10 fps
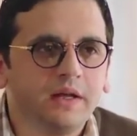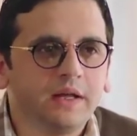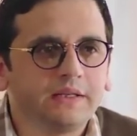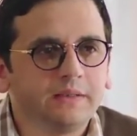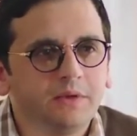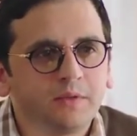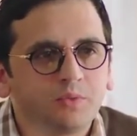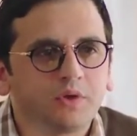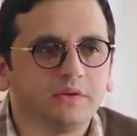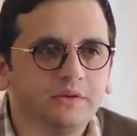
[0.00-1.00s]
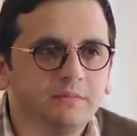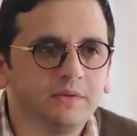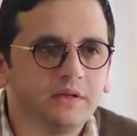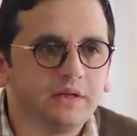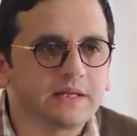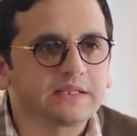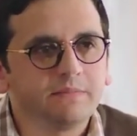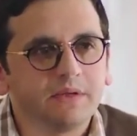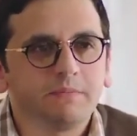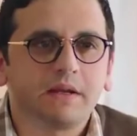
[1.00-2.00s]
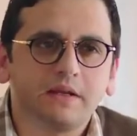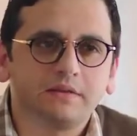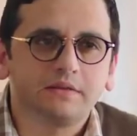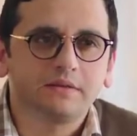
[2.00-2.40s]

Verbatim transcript: اكتب لك مقدمه ارسم لك ماكيت